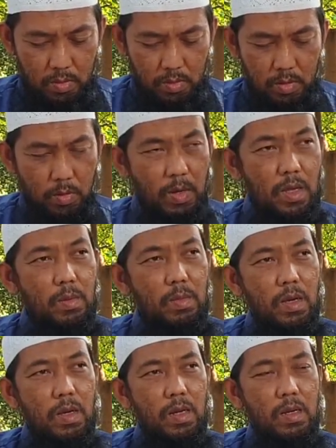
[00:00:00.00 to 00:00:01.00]
sebagian
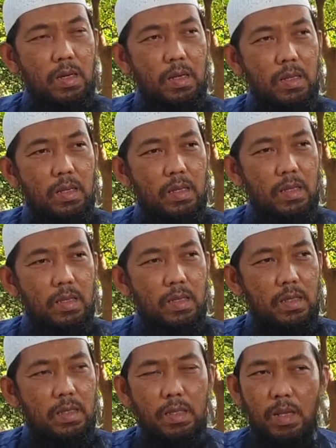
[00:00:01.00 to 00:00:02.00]
bahkan
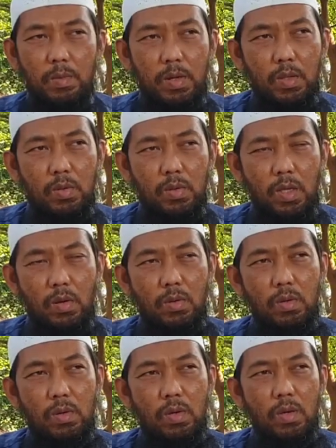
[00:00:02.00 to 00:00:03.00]
tidak berhitung
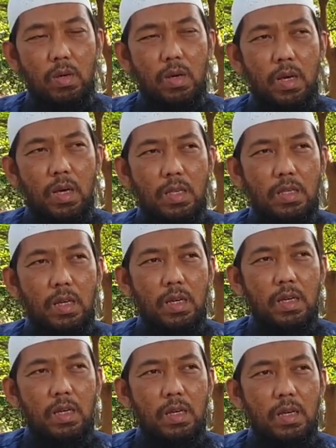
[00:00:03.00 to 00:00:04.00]
tahun,
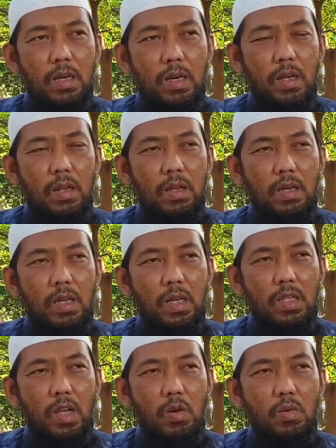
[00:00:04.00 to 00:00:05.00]
hanya Allah
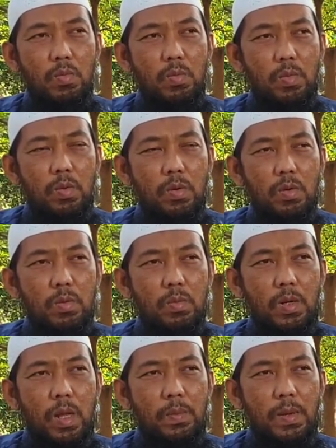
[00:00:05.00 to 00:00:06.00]
yang tahu
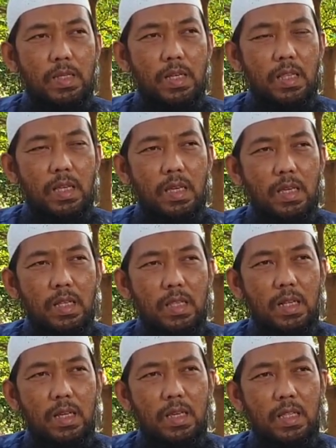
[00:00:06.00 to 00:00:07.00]
berapa jatah yang
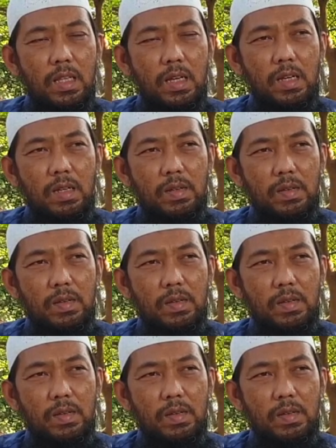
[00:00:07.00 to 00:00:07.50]
telah kita